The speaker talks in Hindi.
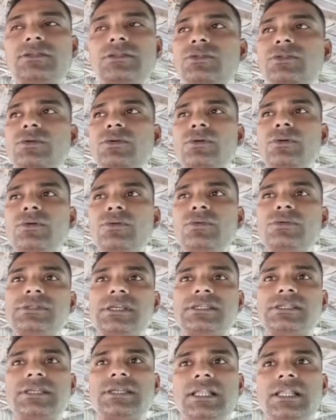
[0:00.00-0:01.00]
तो
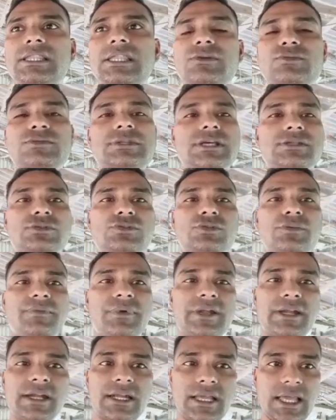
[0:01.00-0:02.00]
उसके चलते उसका जो
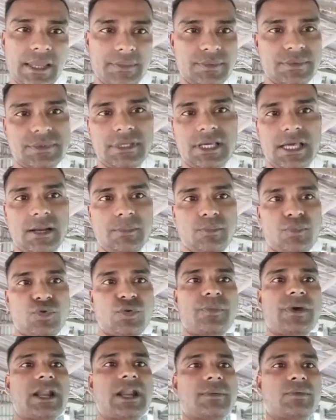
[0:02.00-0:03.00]
फीड का एफ
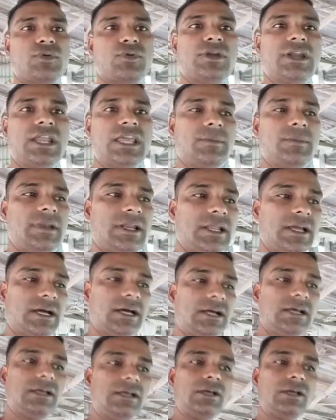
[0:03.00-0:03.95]
प्रॉपर आपको नहीं मिलेगा